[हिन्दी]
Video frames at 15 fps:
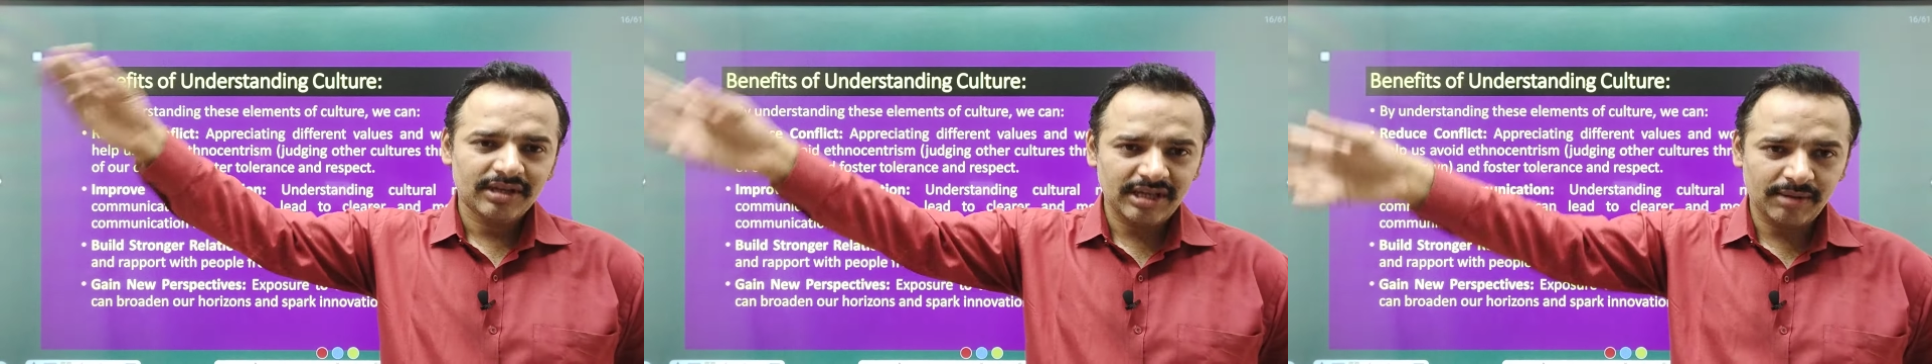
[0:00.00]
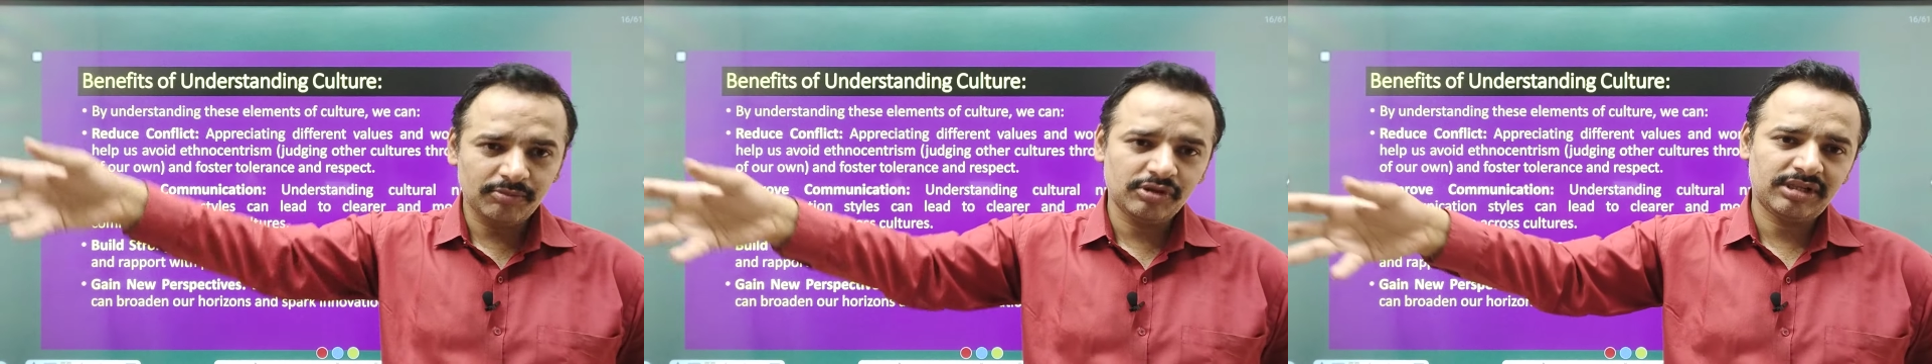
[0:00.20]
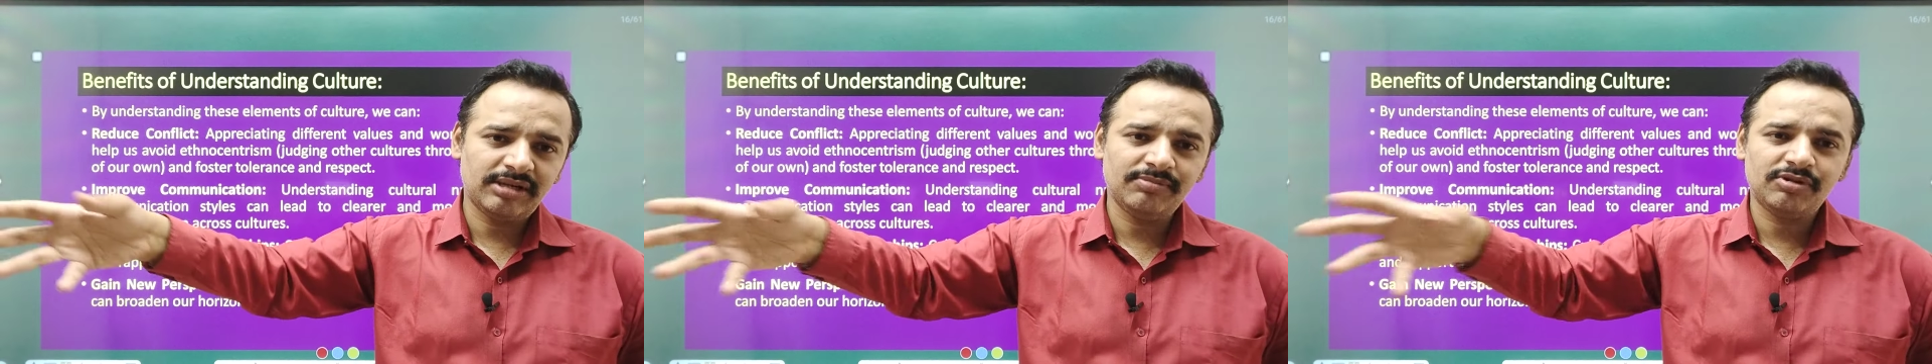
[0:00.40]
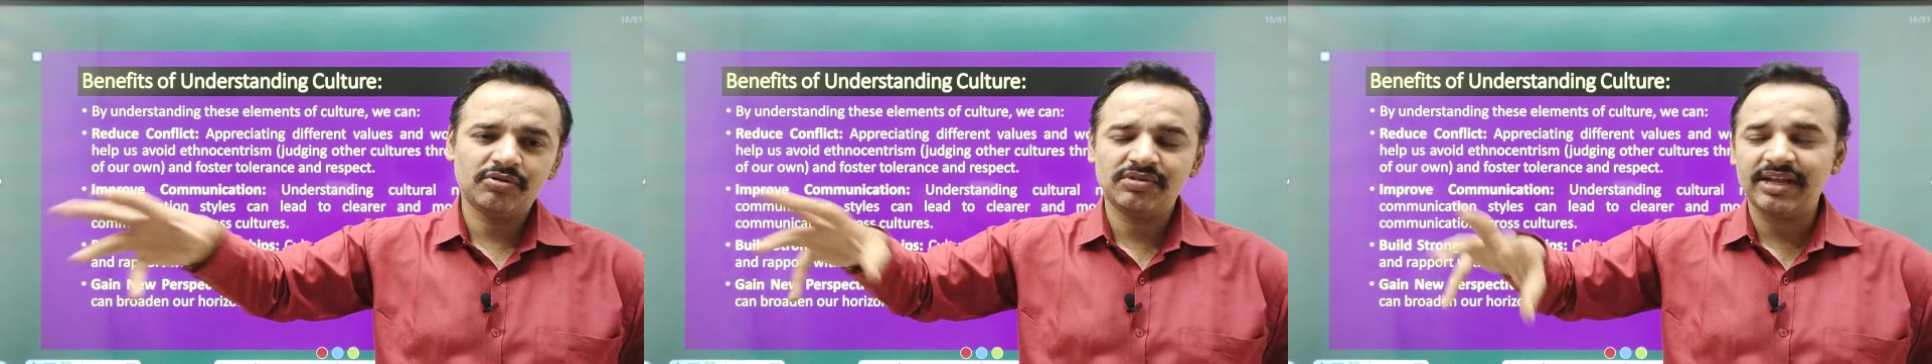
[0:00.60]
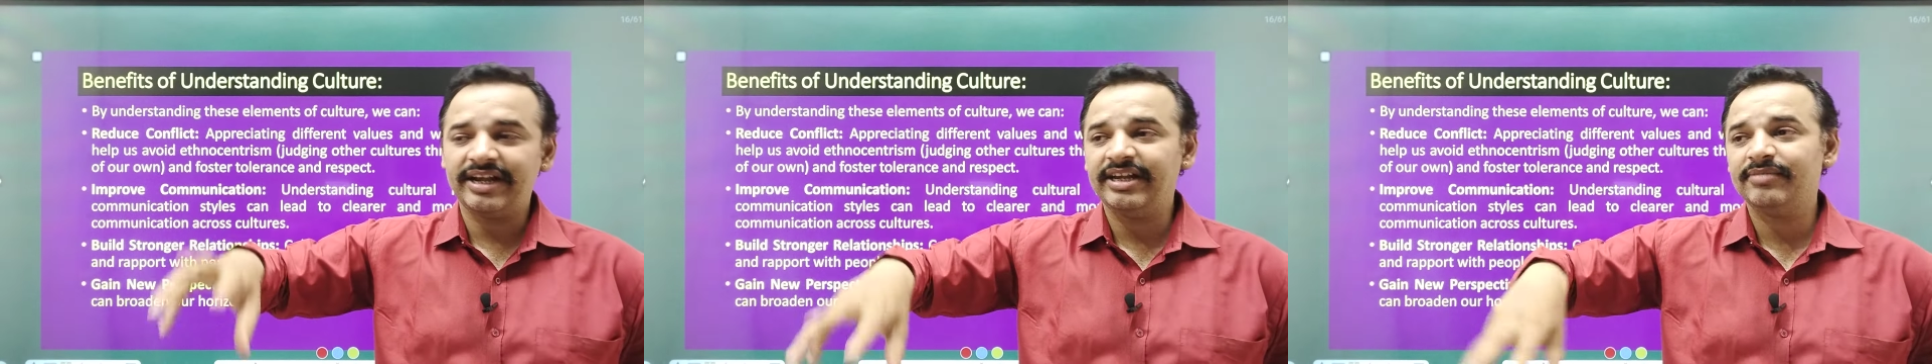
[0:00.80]
या मुस्लिम
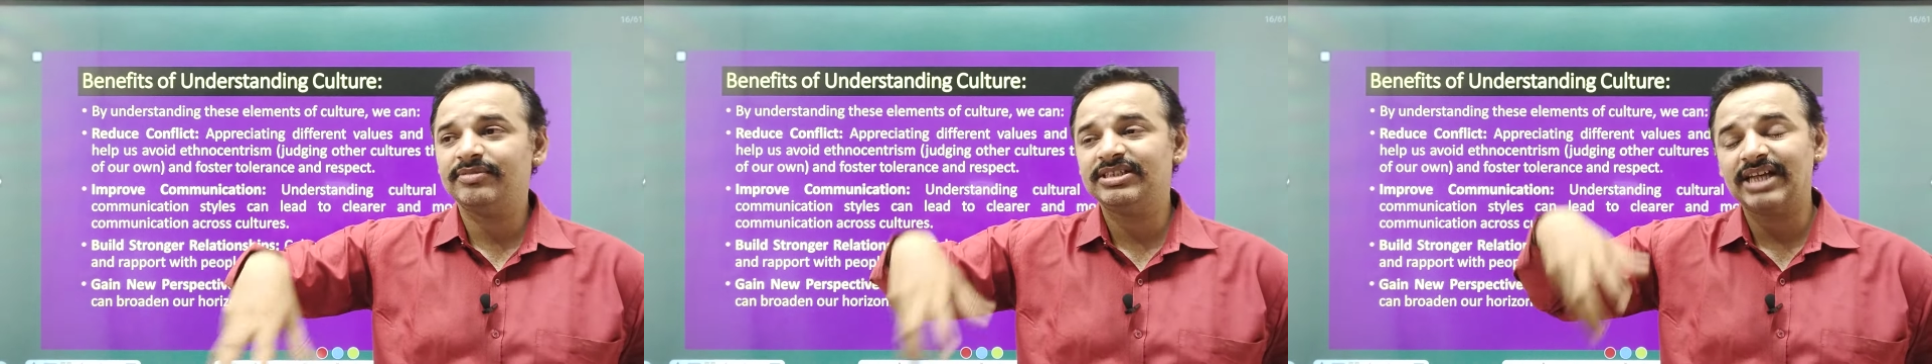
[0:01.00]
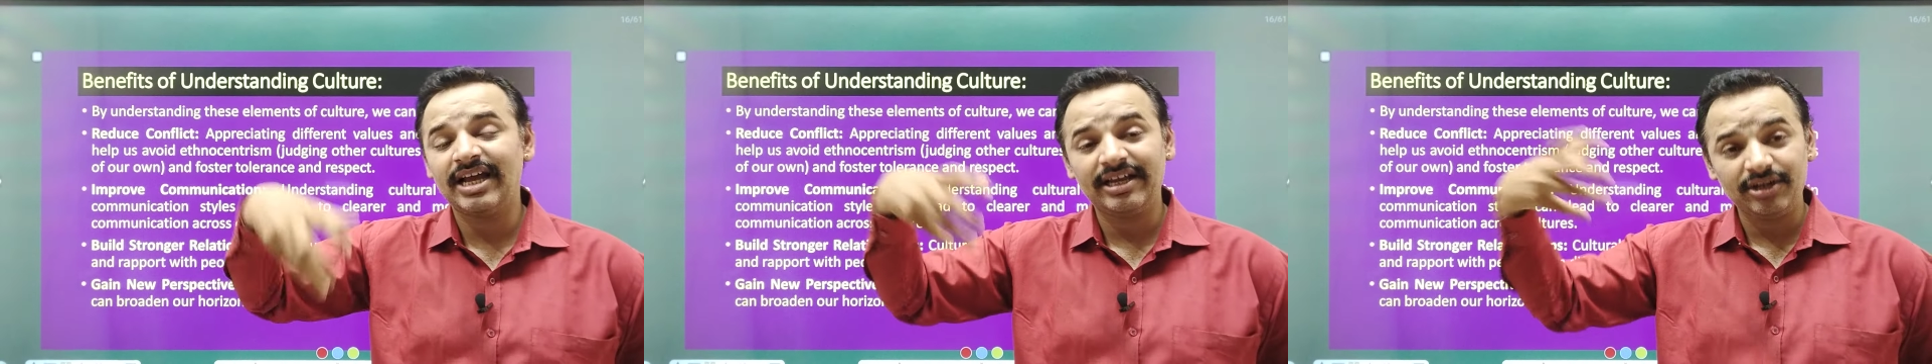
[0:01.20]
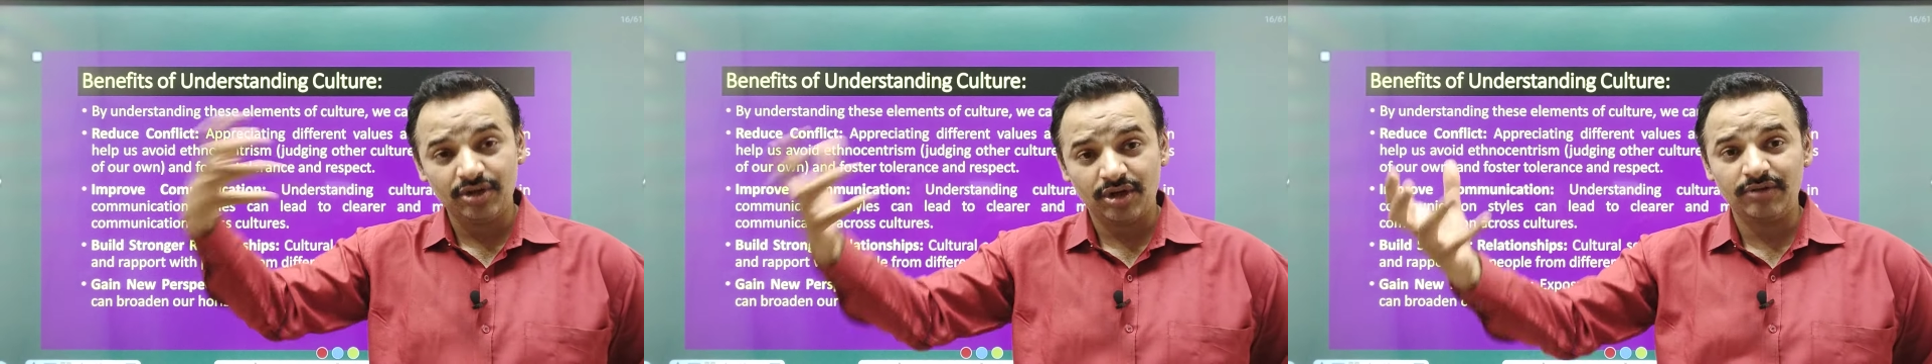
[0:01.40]
सोसाइटी में जाके